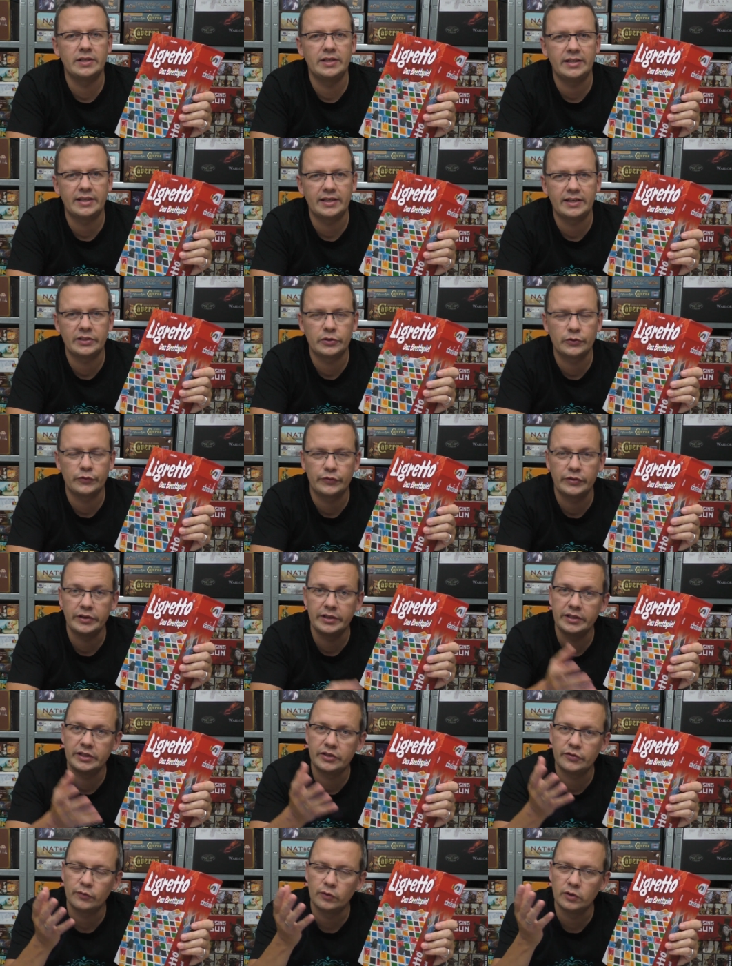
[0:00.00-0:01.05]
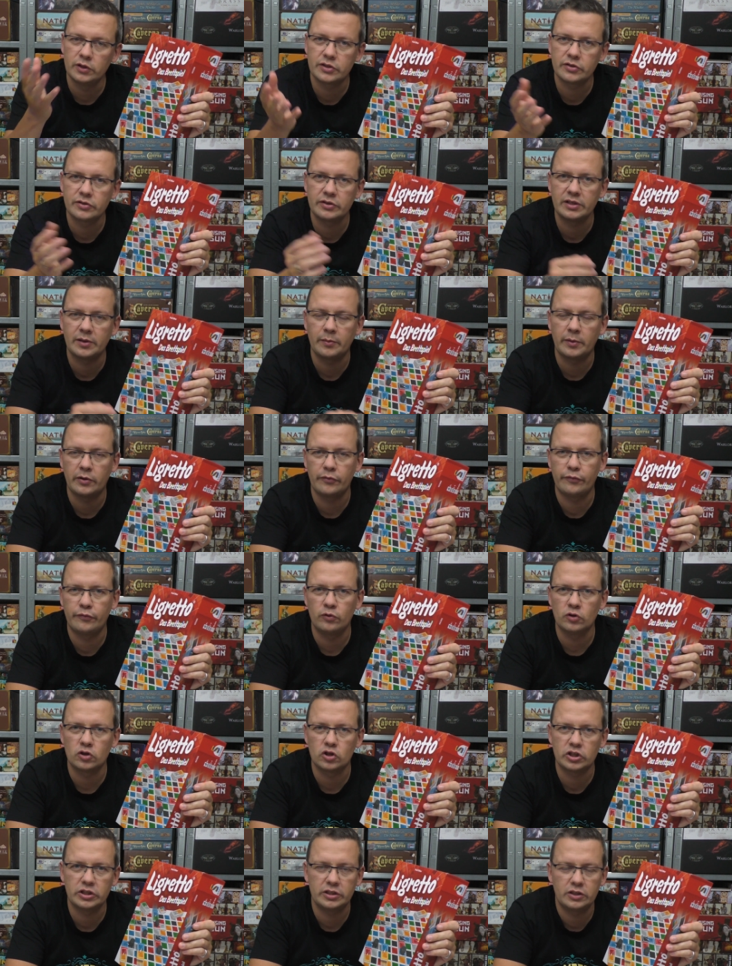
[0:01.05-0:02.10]
Ligretto-Fan. Ich wollte es euch aber auch
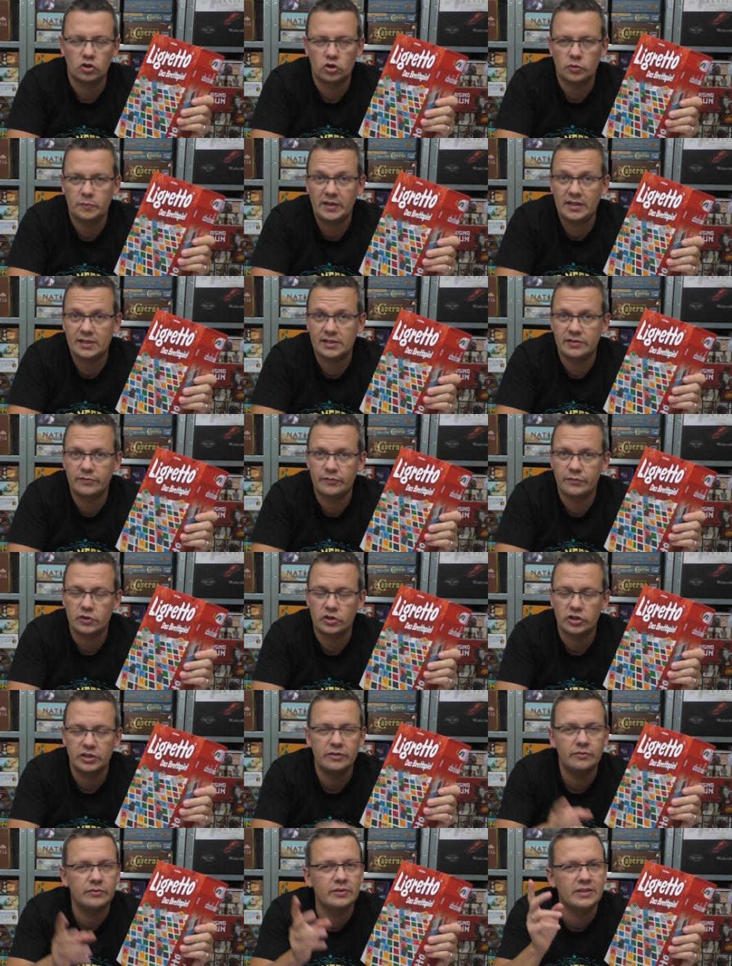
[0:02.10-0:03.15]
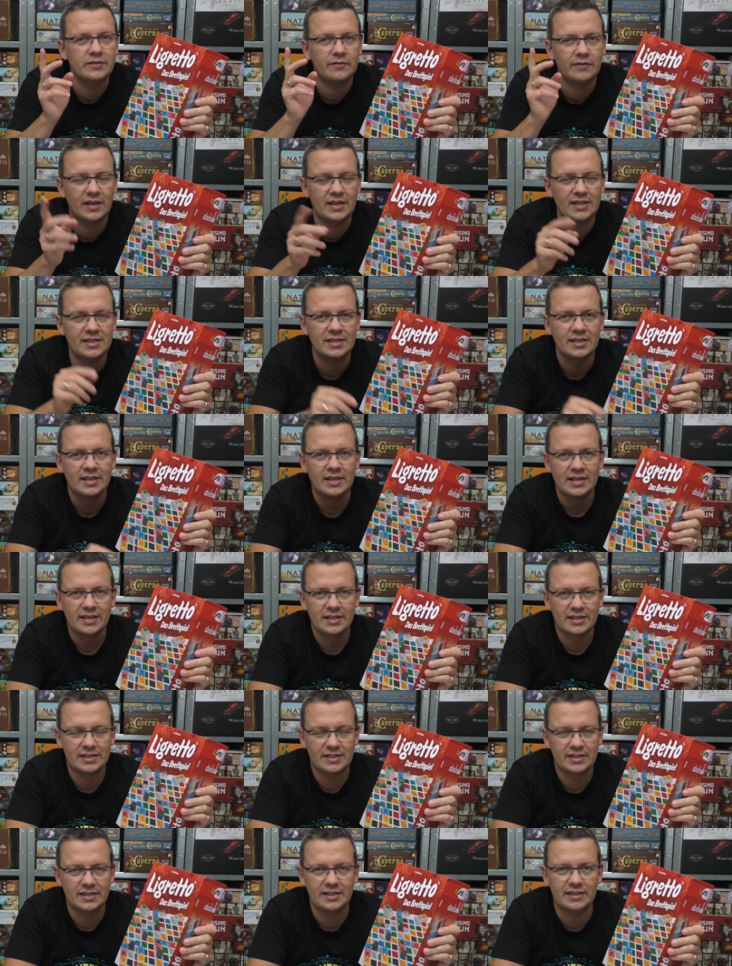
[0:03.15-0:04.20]
vorstellen. Geschmäcker sind verschieden und ich weiß,
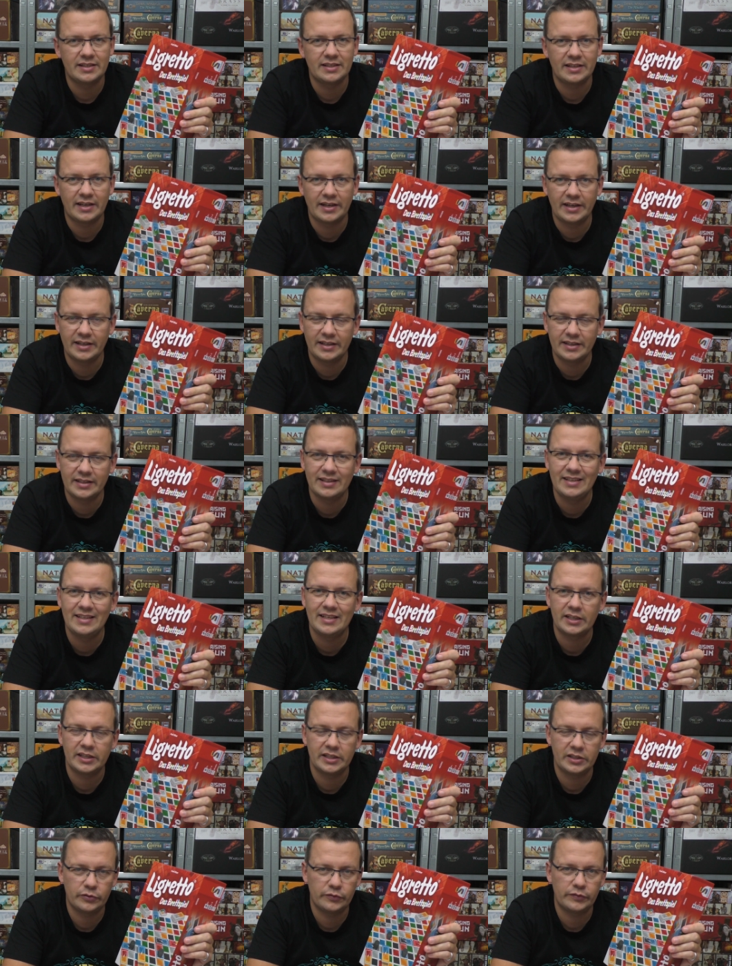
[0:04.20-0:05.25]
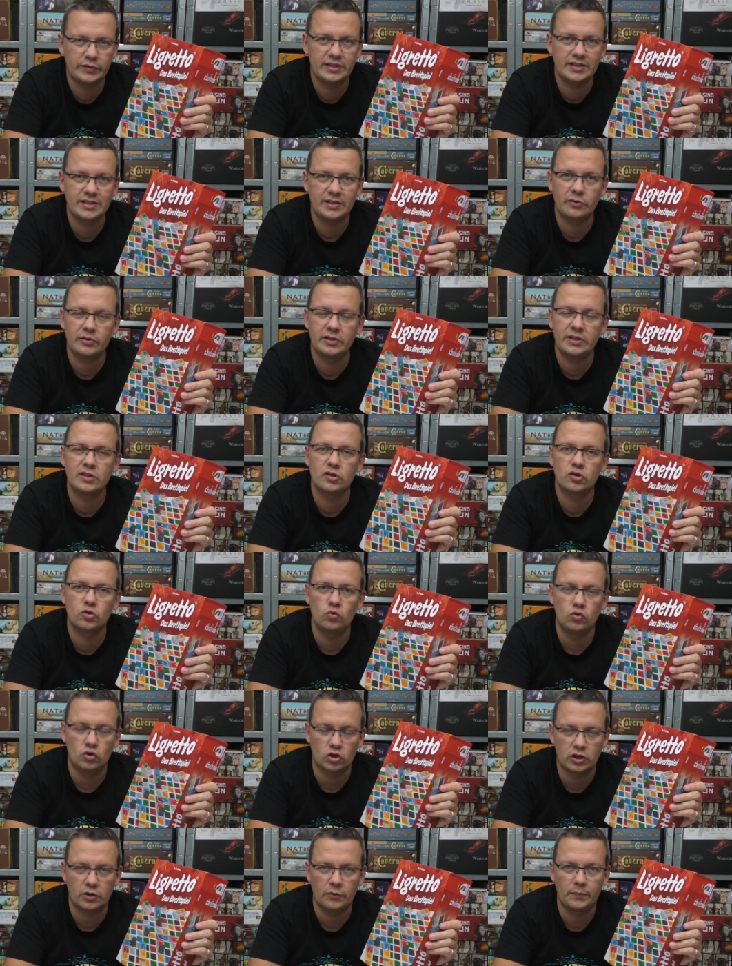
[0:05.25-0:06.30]
dass sicherlich einige Ligretto-Fans auch hier
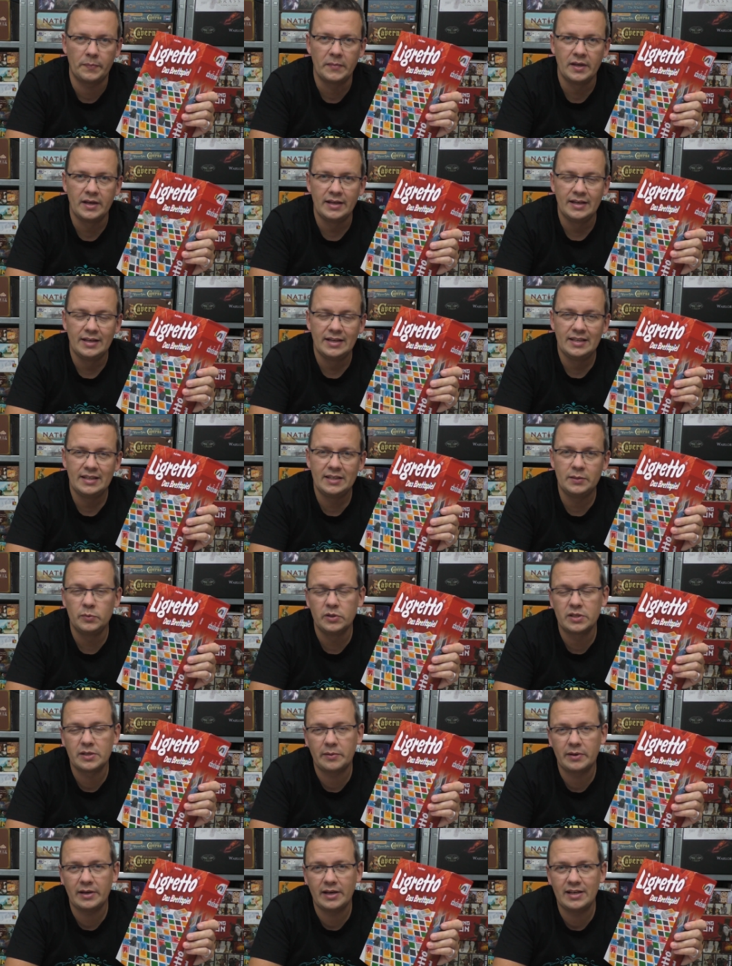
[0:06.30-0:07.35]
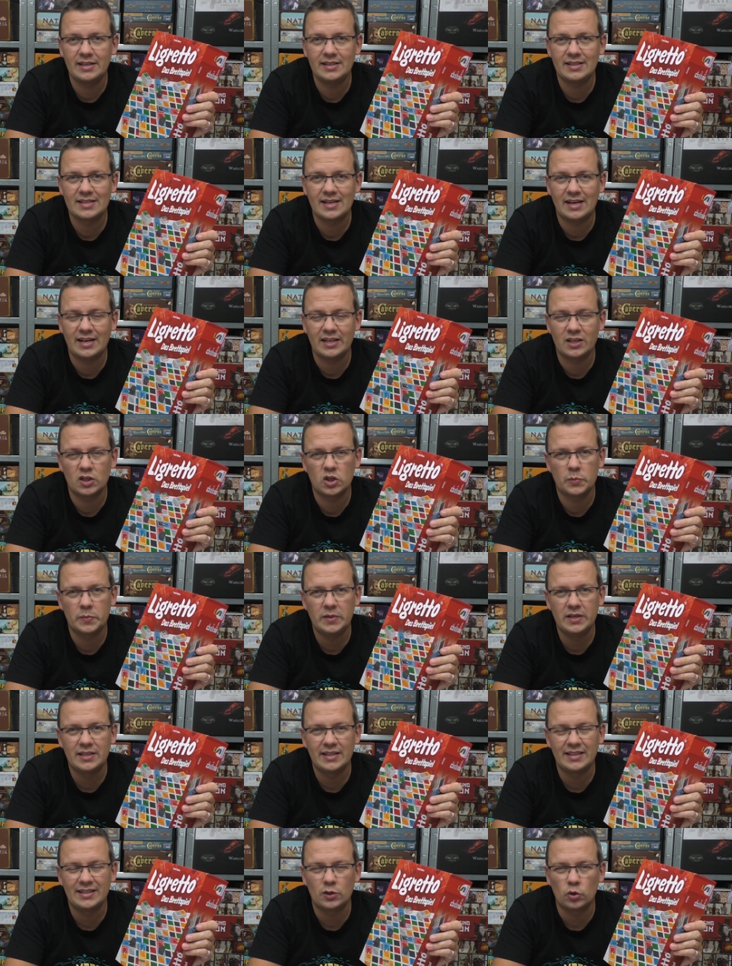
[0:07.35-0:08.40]
zuschauen. Ich muss aber ehrlich sagen, ich
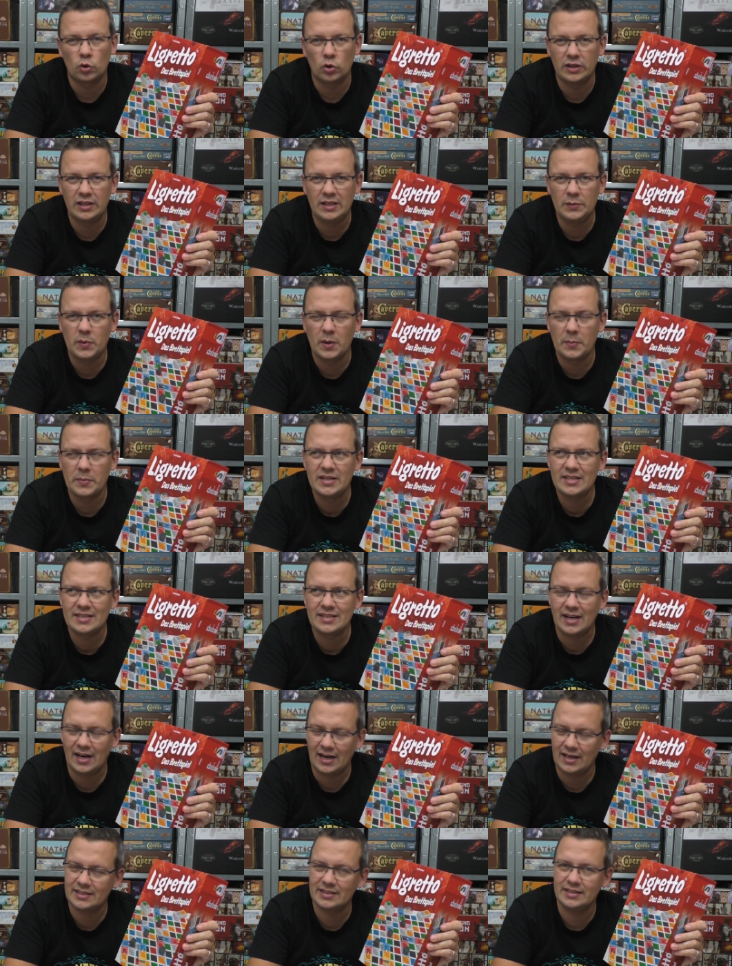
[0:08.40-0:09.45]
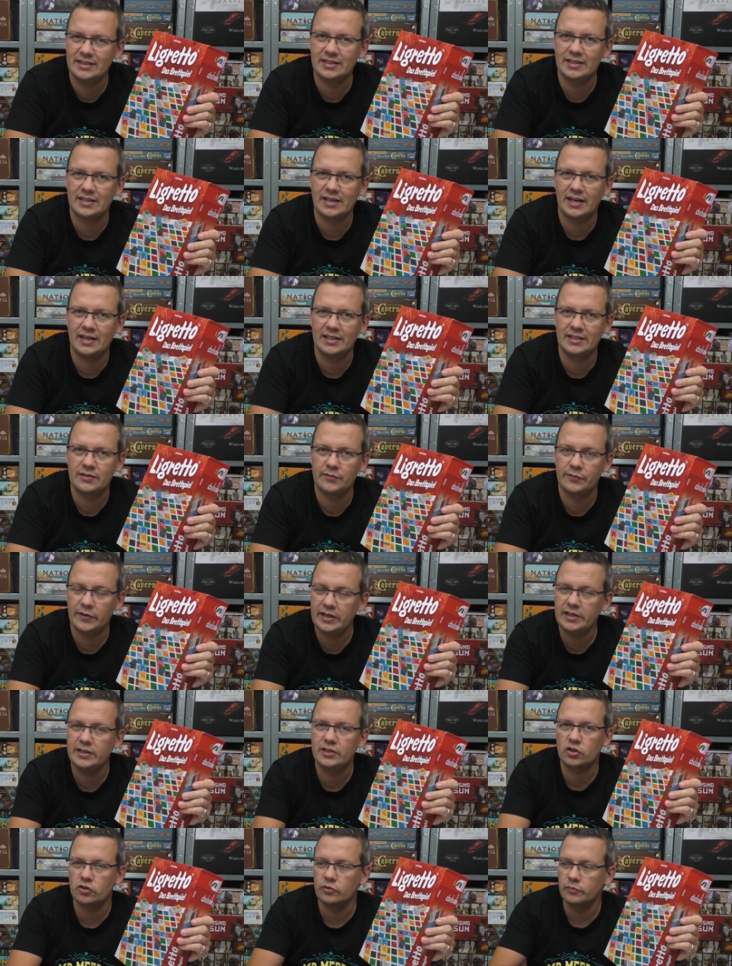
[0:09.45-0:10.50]
spiele dann doch lieber mit Karten in der Hand, wenn
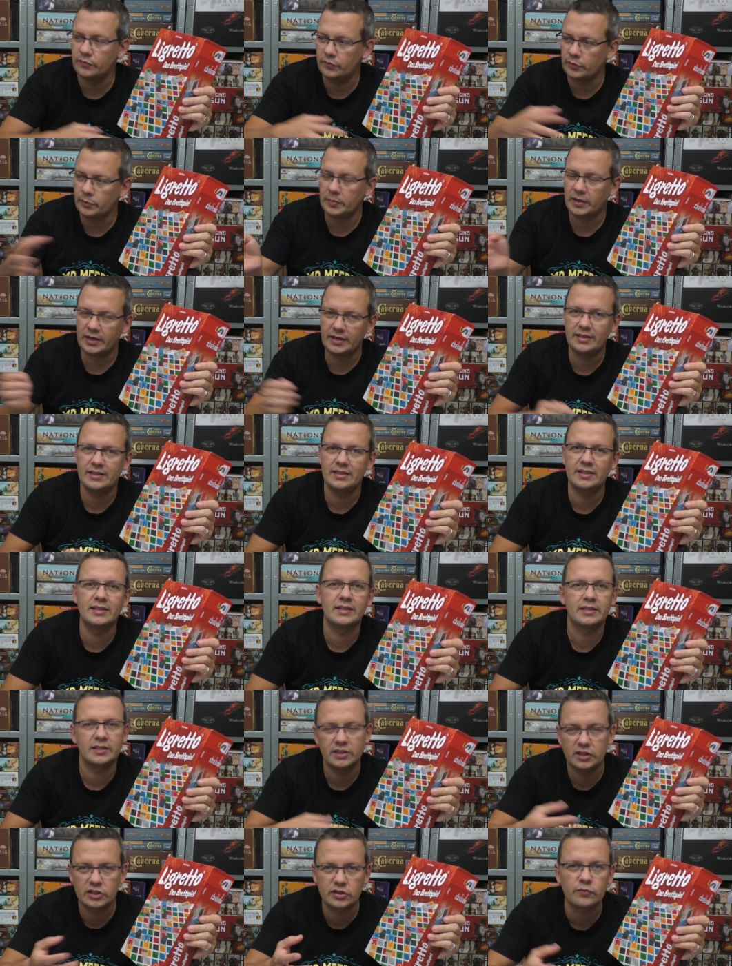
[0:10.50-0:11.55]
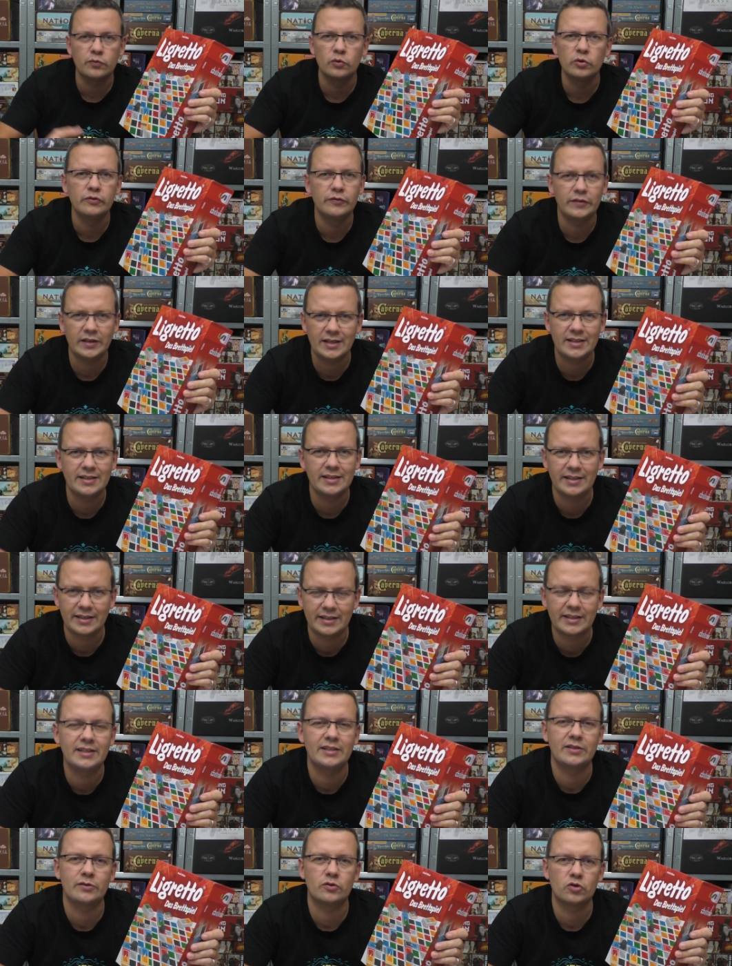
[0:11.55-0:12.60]
ich schon von meinen Kindern gezwungen werde,
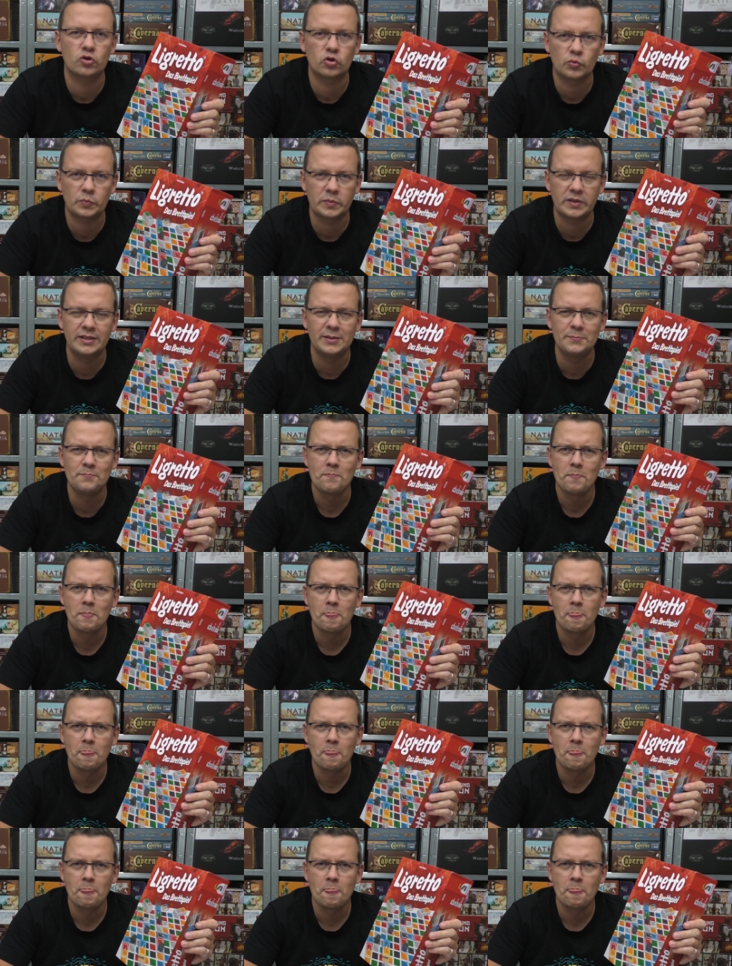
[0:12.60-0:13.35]
Ligretto zu spielen.